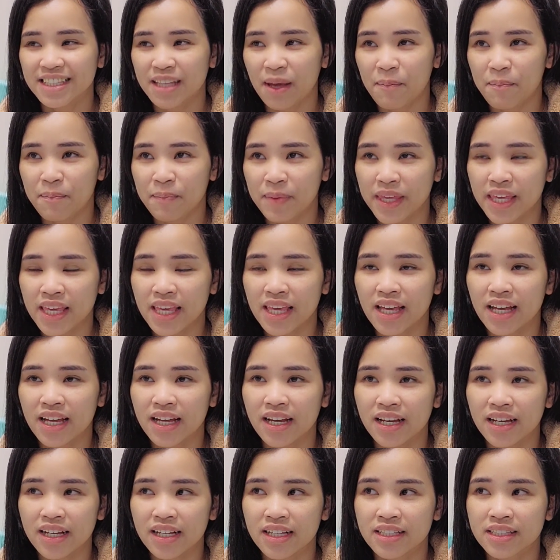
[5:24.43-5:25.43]
tapi
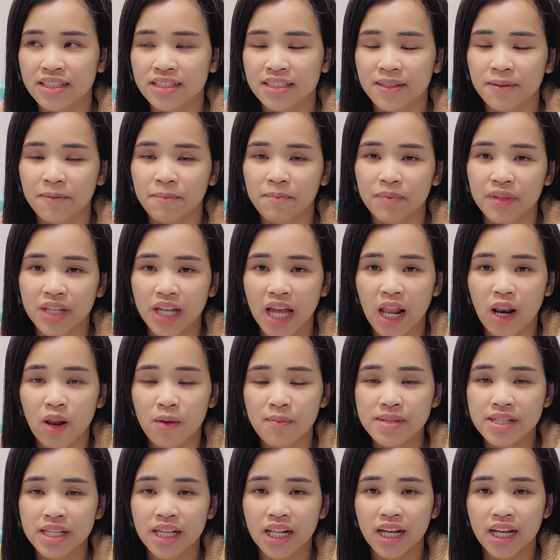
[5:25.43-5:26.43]
uh,
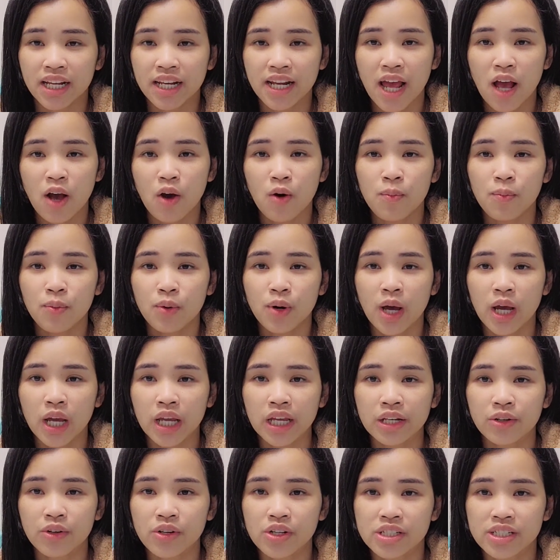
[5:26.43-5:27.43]
kalau misalkan aku pulang
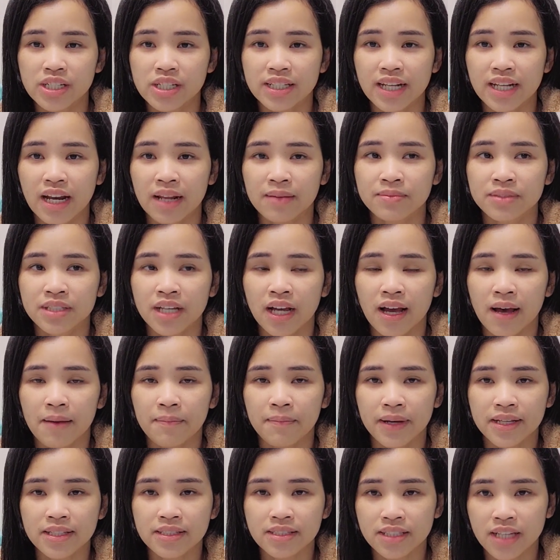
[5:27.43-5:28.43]
Indonesia dalam
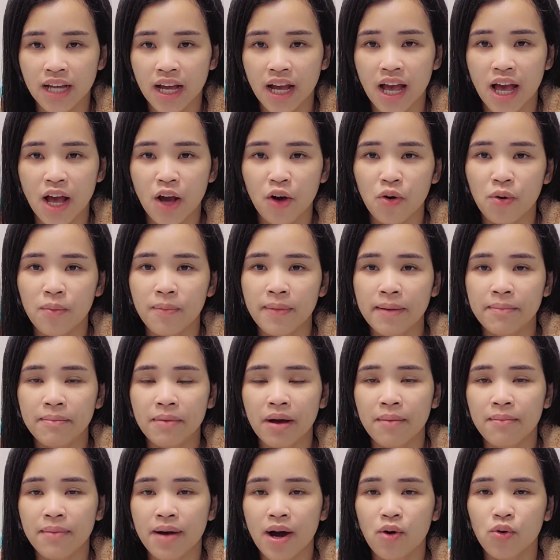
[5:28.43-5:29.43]
jangka panjang aku
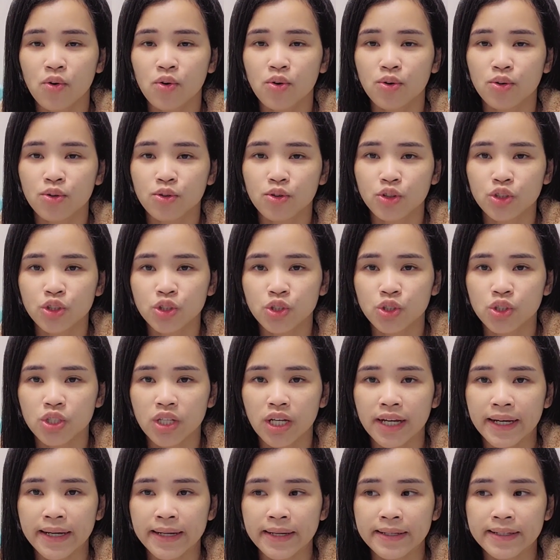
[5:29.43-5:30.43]
memang mau ngurus
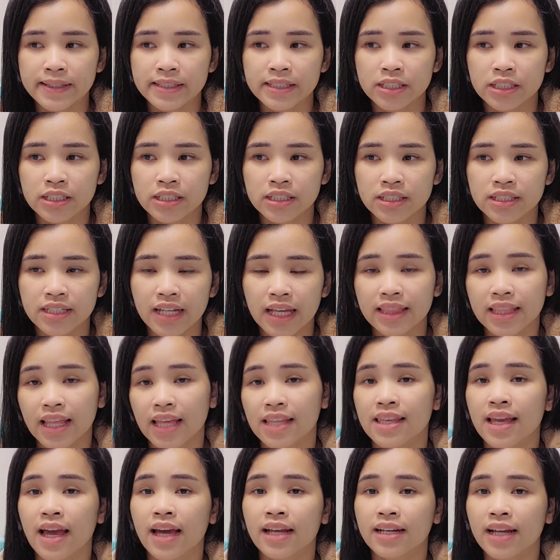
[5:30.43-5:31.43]
uh,
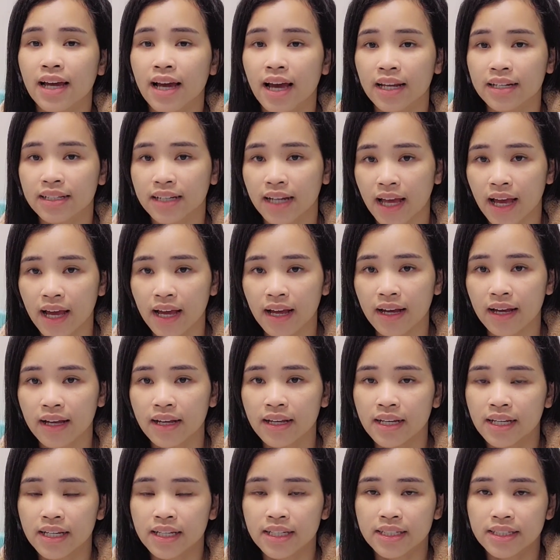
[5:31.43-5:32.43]
datanya anak-anak
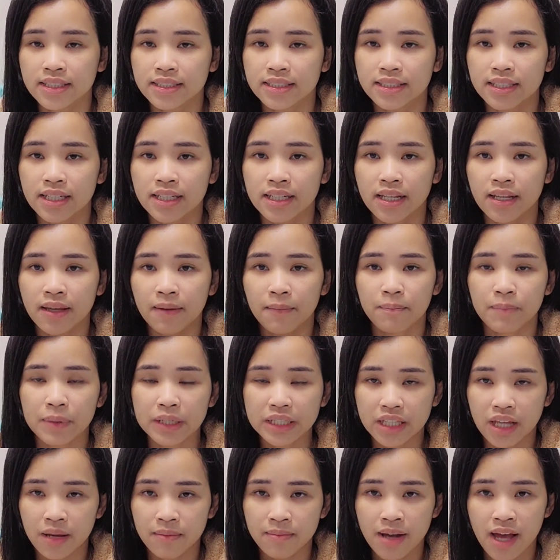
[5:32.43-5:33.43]
jadi
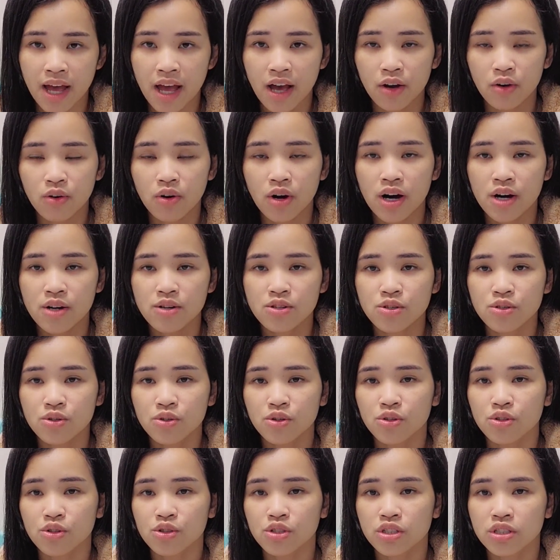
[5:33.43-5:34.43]
pertama aku harus
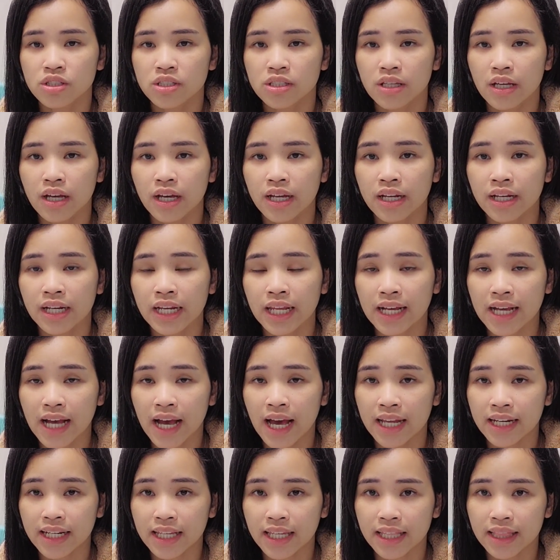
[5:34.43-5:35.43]
ngurus uh,
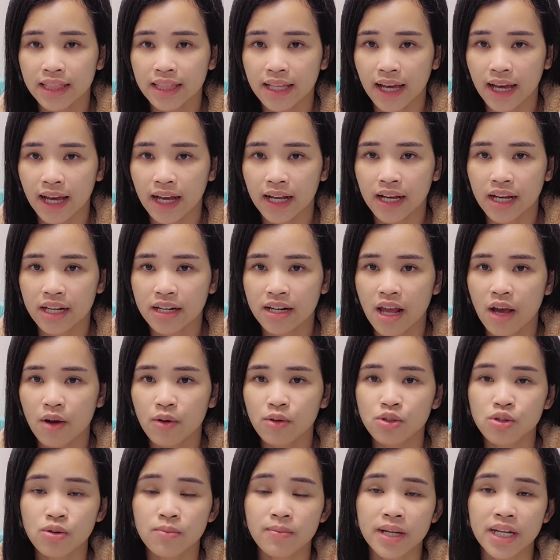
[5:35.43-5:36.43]
nikahan kita karena aku
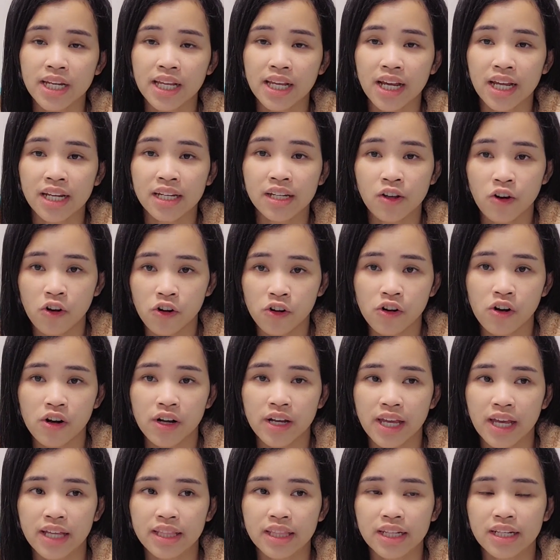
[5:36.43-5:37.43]
cuma nikah di Hong
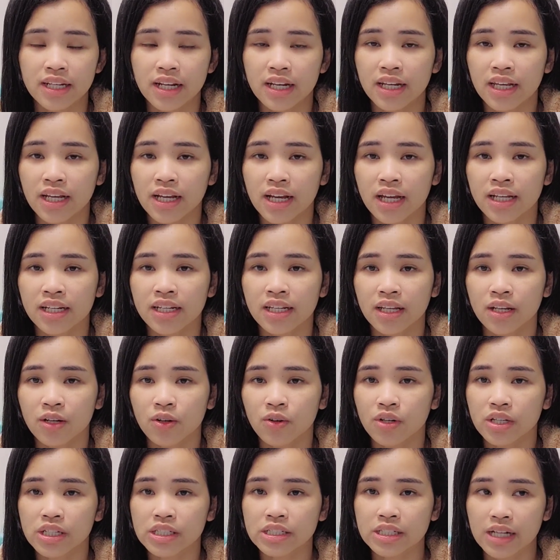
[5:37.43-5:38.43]
Kong ya tidak nikah di
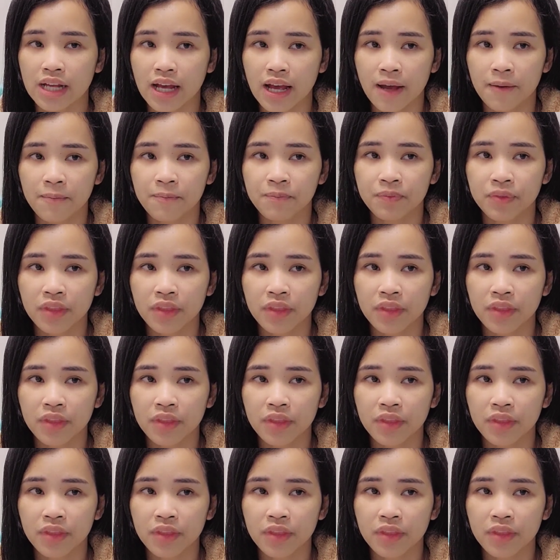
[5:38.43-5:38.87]
Indonesia